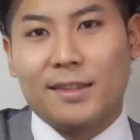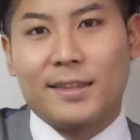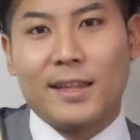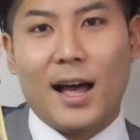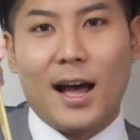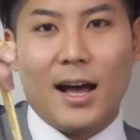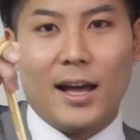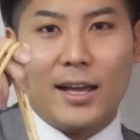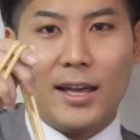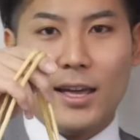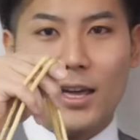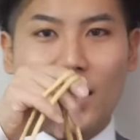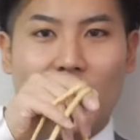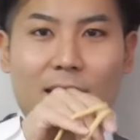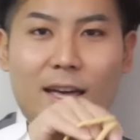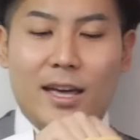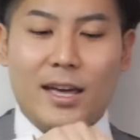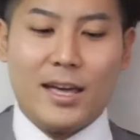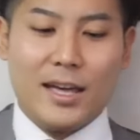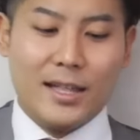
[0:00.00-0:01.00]
さあ、
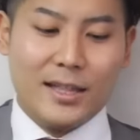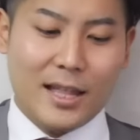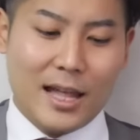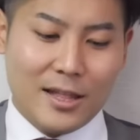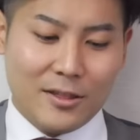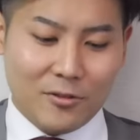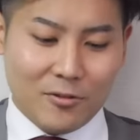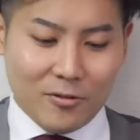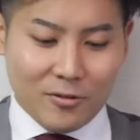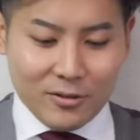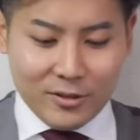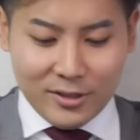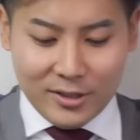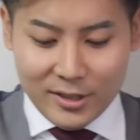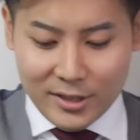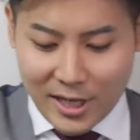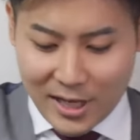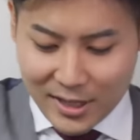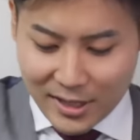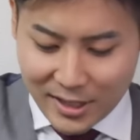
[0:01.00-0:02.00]
えー、何の靴
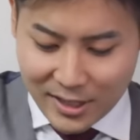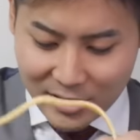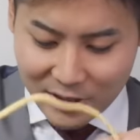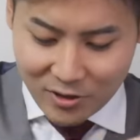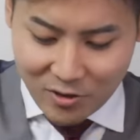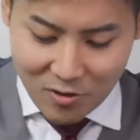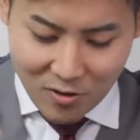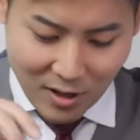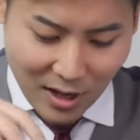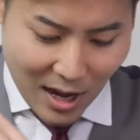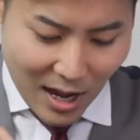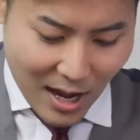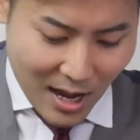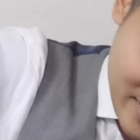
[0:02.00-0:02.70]
なんでしょうか。